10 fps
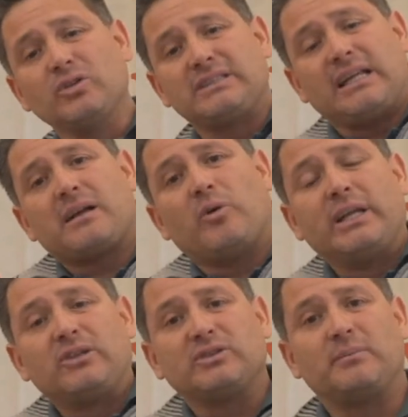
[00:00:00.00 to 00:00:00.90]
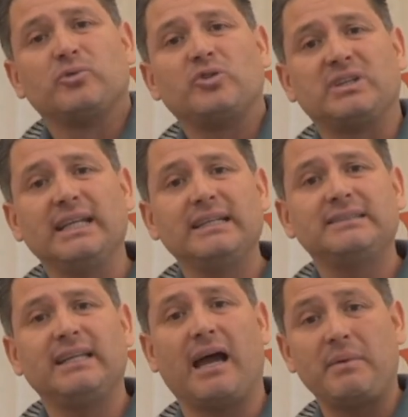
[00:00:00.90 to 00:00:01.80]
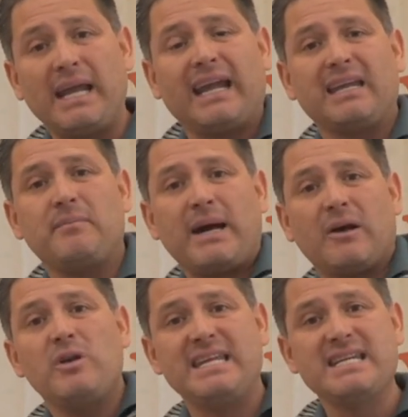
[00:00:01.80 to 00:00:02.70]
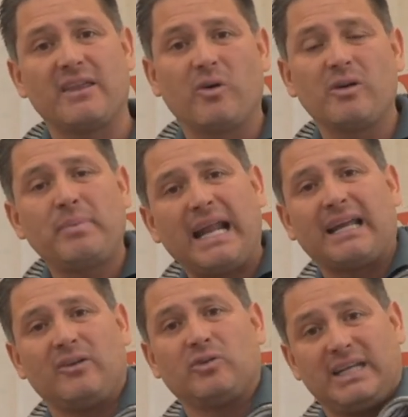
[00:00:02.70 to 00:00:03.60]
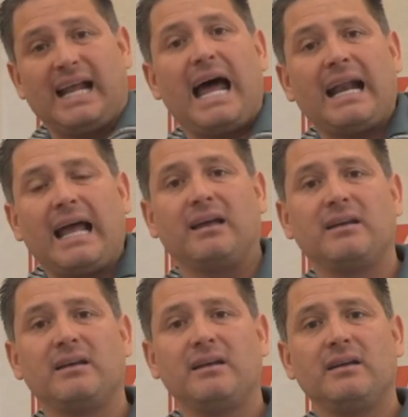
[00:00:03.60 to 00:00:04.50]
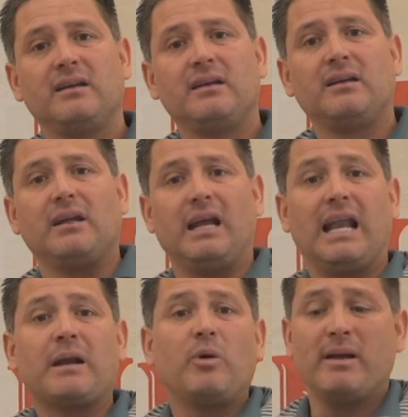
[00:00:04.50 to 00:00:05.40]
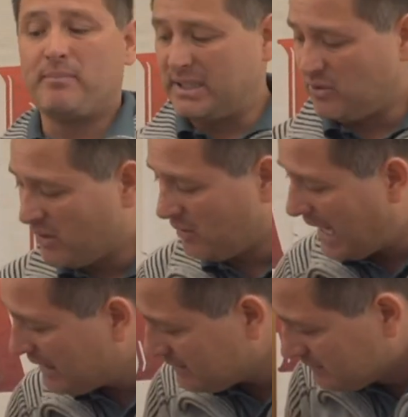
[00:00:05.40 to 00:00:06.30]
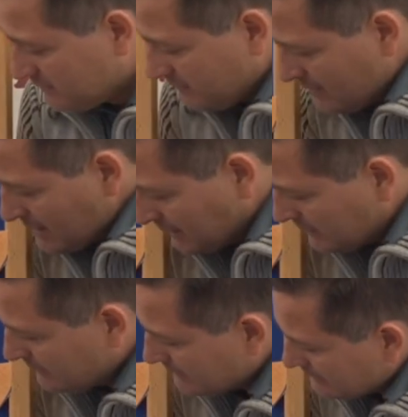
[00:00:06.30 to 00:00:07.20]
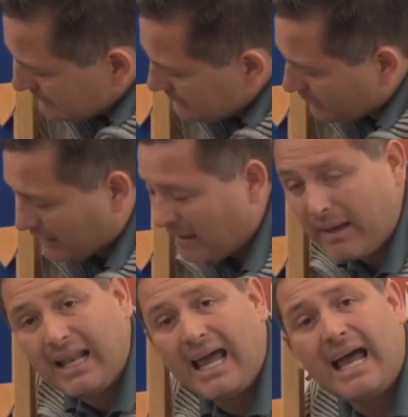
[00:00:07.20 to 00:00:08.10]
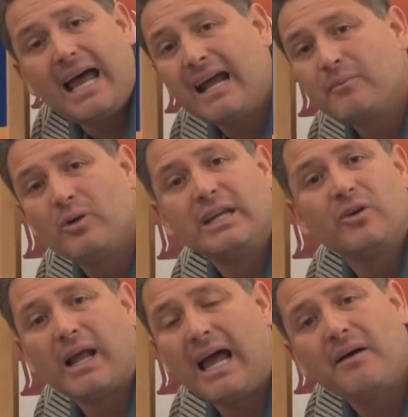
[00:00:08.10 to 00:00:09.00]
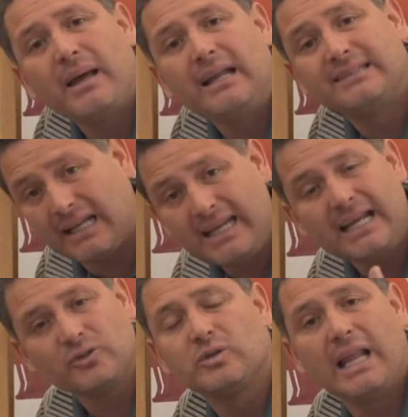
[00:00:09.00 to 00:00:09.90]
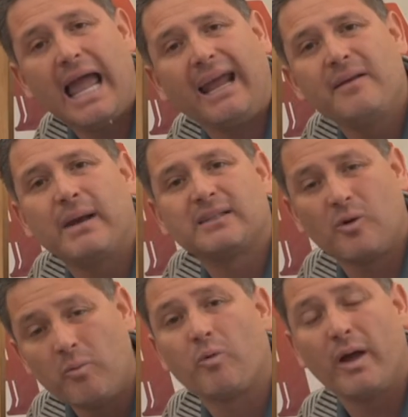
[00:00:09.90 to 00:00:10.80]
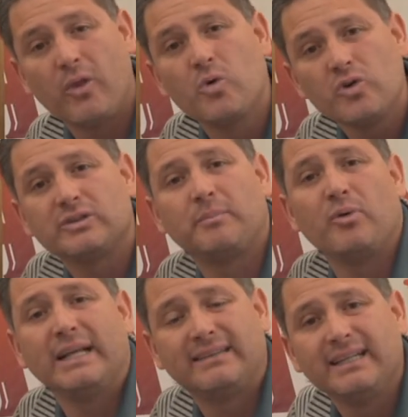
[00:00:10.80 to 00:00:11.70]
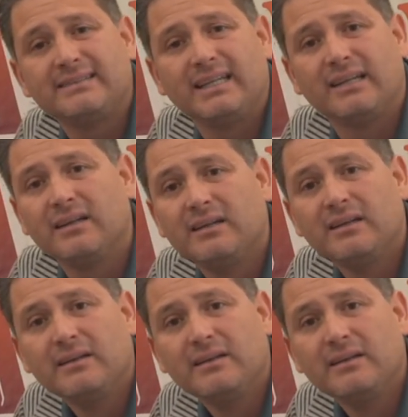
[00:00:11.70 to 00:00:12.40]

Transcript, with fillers: Entonces el arbolito se puso triste, habría que llamar a un leñador para que lo tirara. El árbol empezó a llorar. Uh, lloraba el árbol y lloraba, le salían sus lágrimas, como cuando uno se pone triste.